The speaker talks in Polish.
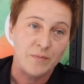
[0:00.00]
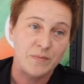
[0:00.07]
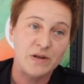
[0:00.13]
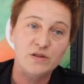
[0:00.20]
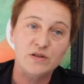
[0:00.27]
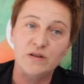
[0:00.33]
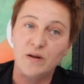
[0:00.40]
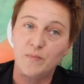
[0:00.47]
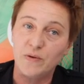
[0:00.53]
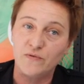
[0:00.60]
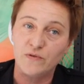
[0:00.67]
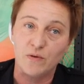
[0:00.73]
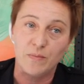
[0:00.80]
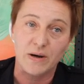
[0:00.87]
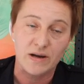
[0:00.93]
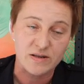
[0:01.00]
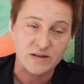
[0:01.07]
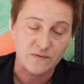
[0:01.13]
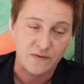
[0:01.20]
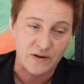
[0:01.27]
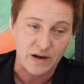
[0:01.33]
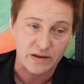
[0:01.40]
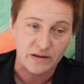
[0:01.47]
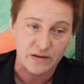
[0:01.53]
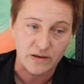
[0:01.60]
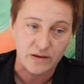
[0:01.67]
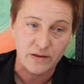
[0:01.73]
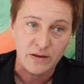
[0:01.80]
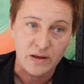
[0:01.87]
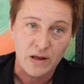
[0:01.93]
Będzie na pewno bardzo
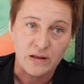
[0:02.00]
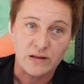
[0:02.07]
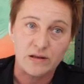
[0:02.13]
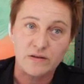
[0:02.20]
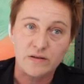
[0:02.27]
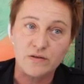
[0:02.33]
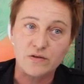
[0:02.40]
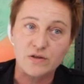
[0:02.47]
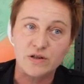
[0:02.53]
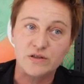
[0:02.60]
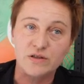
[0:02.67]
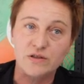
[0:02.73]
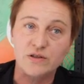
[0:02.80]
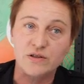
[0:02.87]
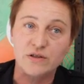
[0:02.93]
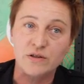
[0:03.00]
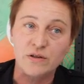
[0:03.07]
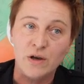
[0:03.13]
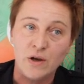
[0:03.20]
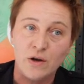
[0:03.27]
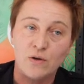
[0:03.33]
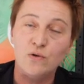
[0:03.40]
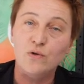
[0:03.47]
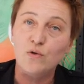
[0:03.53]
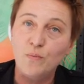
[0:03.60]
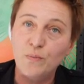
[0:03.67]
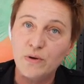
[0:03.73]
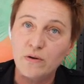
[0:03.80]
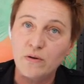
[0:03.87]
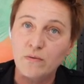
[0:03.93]
fajnie, dlatego że dzieci
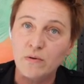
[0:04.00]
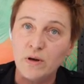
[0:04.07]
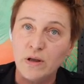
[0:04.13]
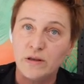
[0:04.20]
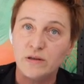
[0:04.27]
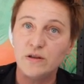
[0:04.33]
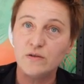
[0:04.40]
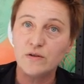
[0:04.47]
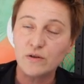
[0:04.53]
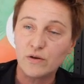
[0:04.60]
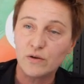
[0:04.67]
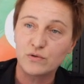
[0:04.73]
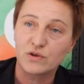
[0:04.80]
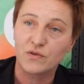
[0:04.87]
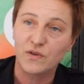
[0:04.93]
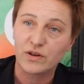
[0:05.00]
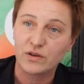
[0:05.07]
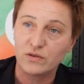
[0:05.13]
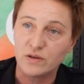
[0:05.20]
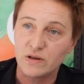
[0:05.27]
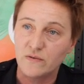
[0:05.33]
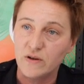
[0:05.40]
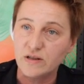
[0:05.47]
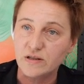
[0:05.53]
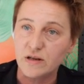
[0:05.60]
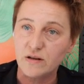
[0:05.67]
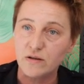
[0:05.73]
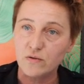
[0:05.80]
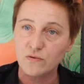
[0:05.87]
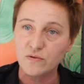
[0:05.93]
lubią nie tylko już wykonywać,
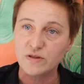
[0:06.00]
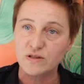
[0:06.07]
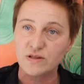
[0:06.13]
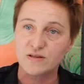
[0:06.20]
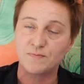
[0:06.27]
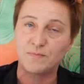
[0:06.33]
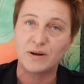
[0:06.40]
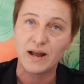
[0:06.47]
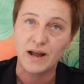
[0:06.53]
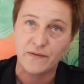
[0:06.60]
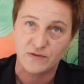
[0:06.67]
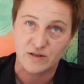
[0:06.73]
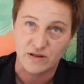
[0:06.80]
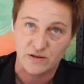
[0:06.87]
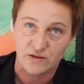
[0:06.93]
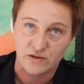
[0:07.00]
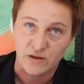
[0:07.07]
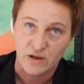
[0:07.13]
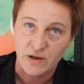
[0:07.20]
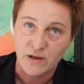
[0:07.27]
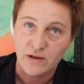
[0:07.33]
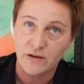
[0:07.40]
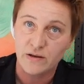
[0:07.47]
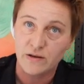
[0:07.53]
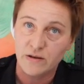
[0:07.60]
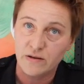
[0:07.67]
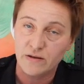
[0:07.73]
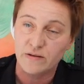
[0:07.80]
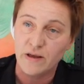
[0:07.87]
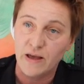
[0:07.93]
ale również sprawdzać
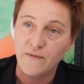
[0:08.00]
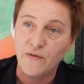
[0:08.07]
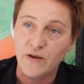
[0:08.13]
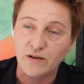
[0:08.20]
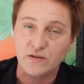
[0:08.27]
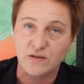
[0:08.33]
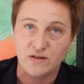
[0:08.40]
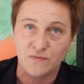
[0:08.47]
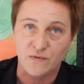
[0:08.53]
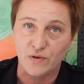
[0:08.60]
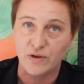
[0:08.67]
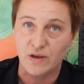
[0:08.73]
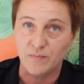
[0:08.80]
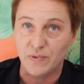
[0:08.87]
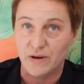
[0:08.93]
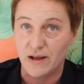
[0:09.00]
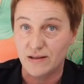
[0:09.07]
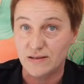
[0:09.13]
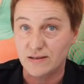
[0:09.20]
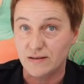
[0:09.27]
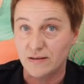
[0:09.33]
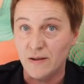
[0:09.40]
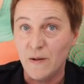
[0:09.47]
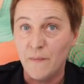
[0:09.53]
efekty swojej pracy.